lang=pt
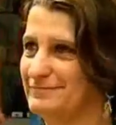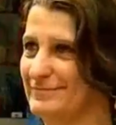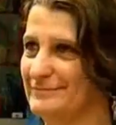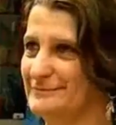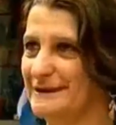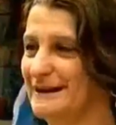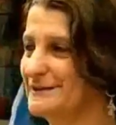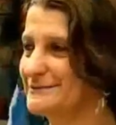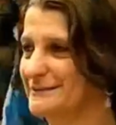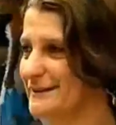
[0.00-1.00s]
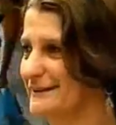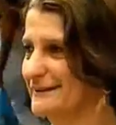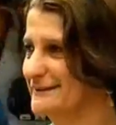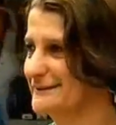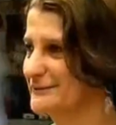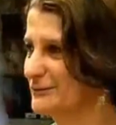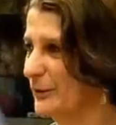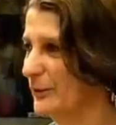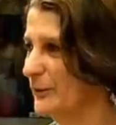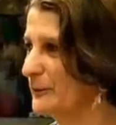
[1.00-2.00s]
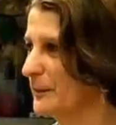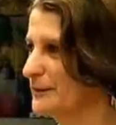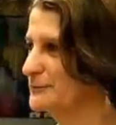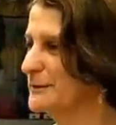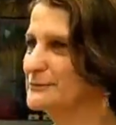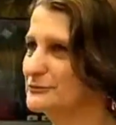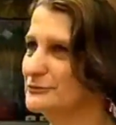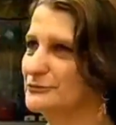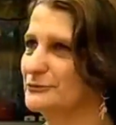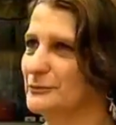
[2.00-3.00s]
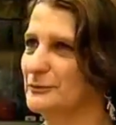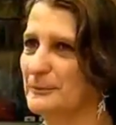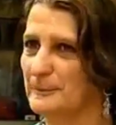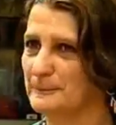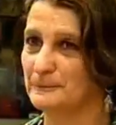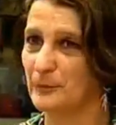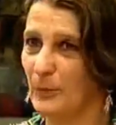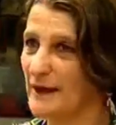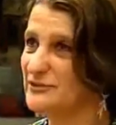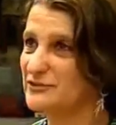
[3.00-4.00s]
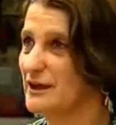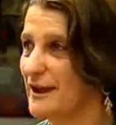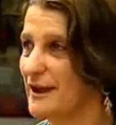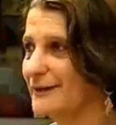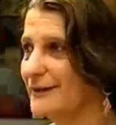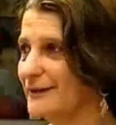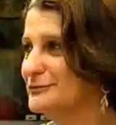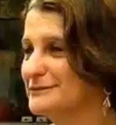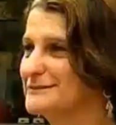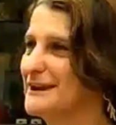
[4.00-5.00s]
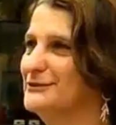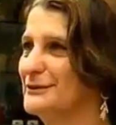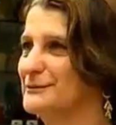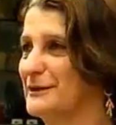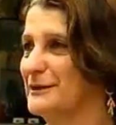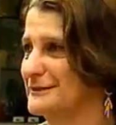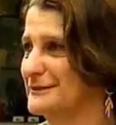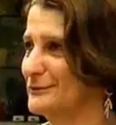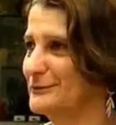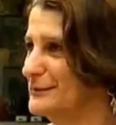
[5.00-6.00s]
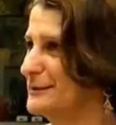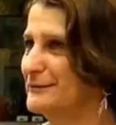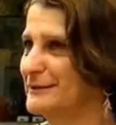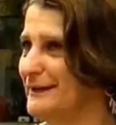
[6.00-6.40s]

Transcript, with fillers: Obrigado, porque só um banho mesmo quase gelado e um ventilador, né? porque senão não dá para ganhar.